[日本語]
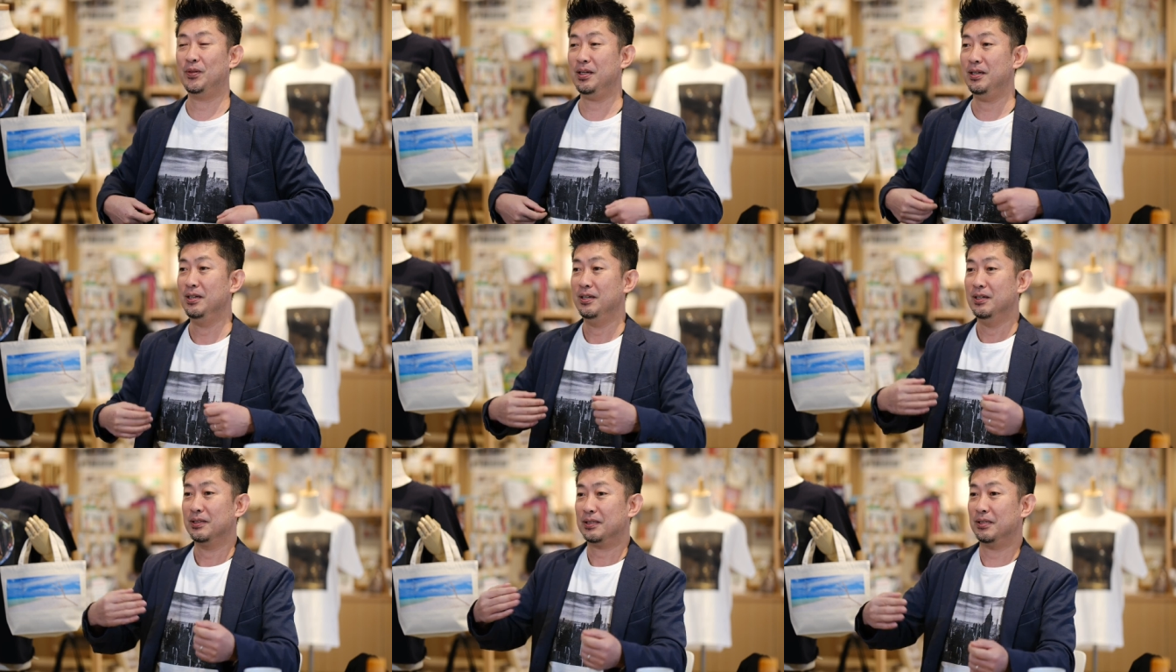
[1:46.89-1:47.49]
で
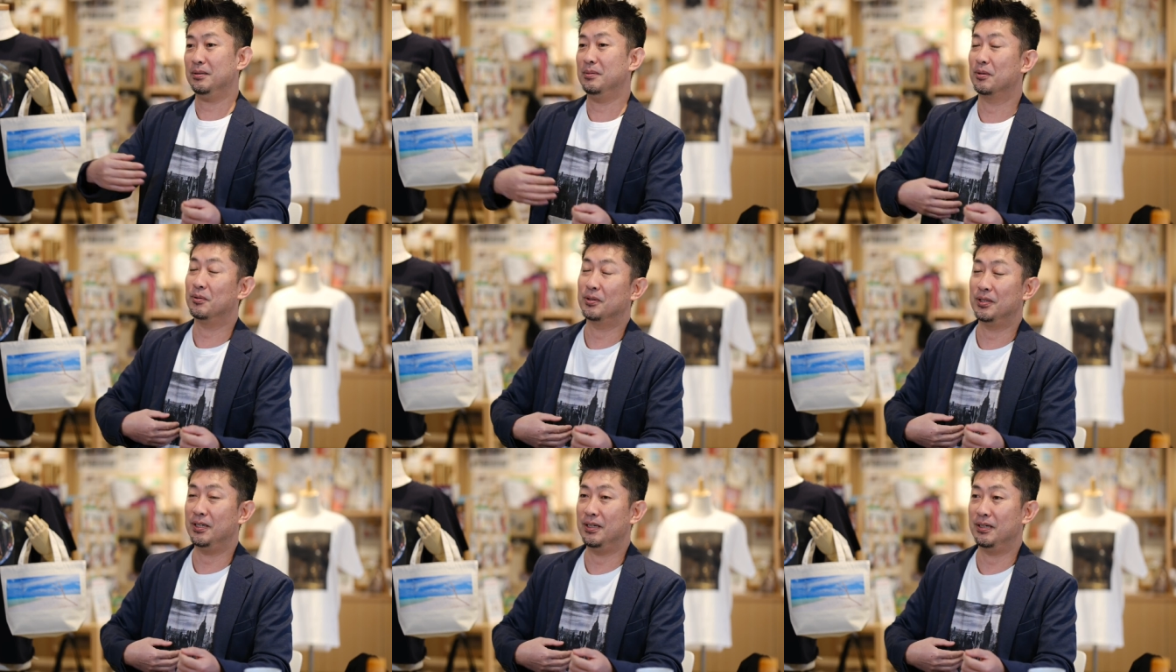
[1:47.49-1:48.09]
例えば
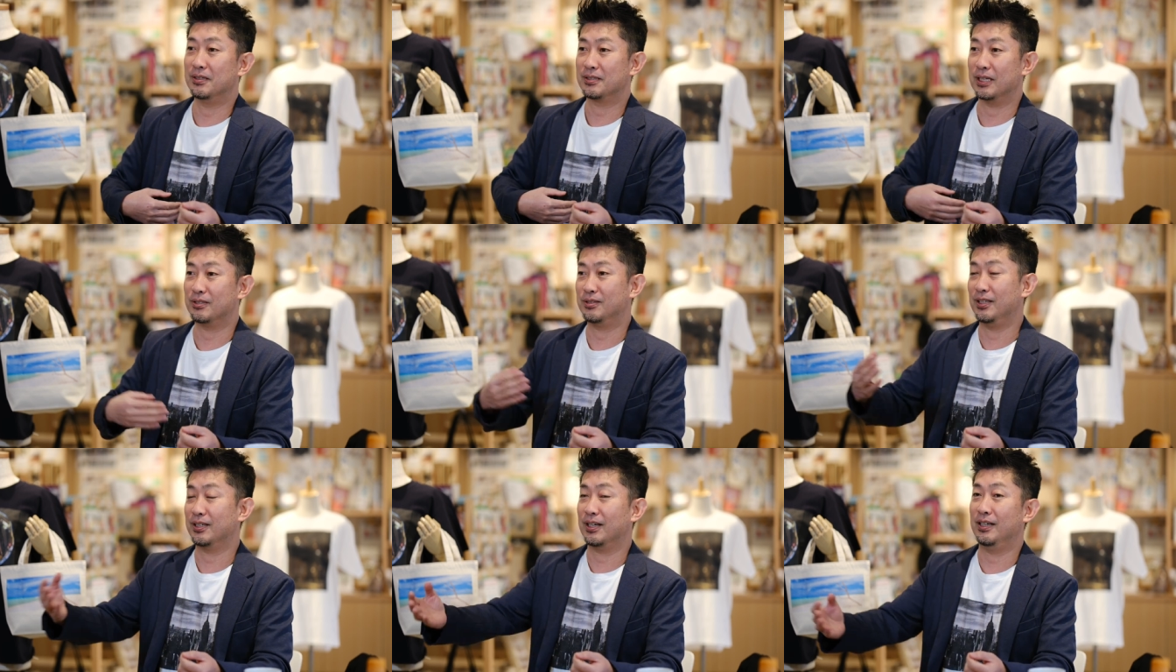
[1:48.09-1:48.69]
これで
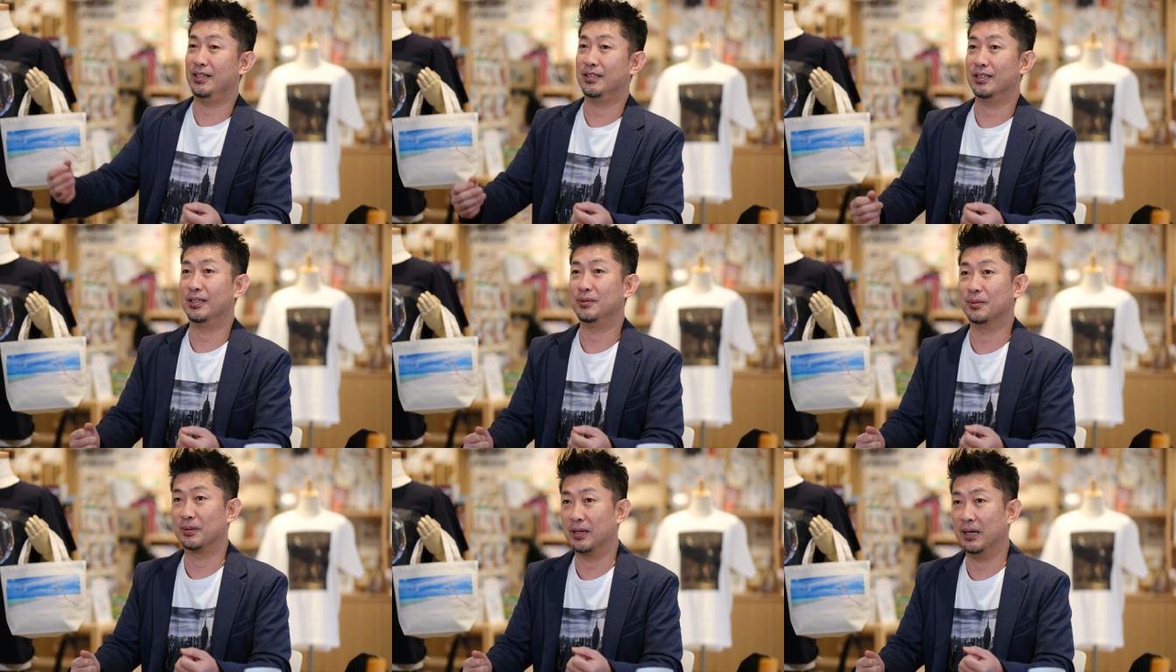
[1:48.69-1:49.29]
撮影会に行った
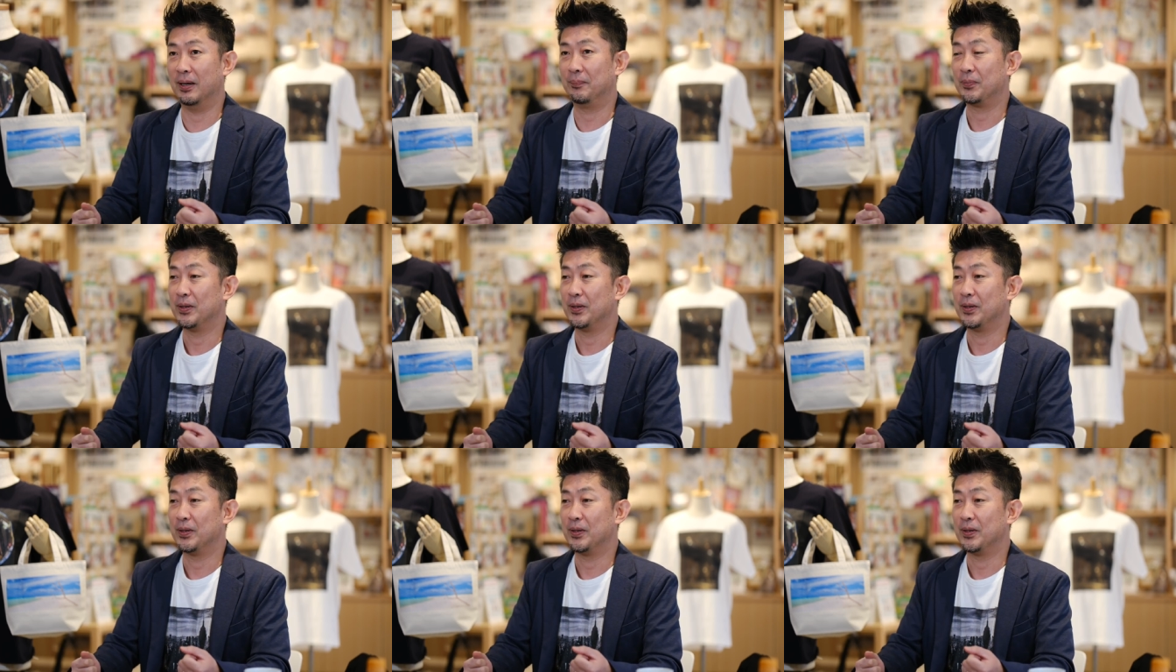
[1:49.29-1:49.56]
りとか、